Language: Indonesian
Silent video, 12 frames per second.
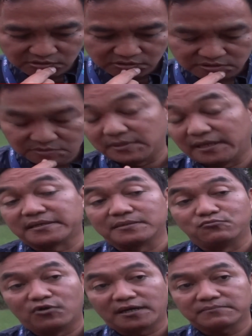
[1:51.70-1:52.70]
sembilan
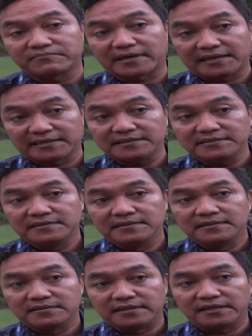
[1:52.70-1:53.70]
ribuan per hari
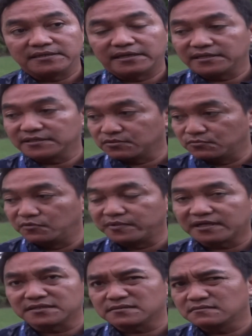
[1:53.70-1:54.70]
ya, dari sebelumnya
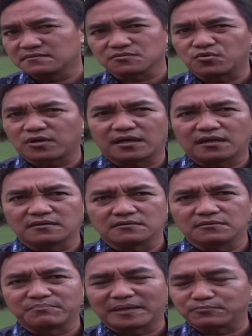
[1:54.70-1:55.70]
kan sekarang
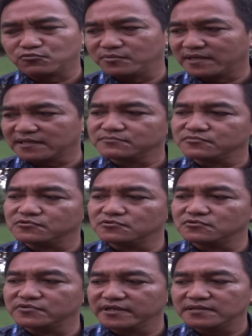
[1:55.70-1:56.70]
empat puluh lima ribu
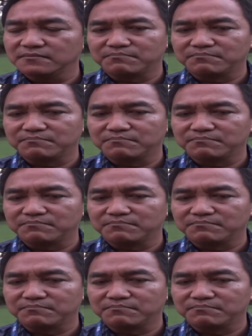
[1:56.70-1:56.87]
ya,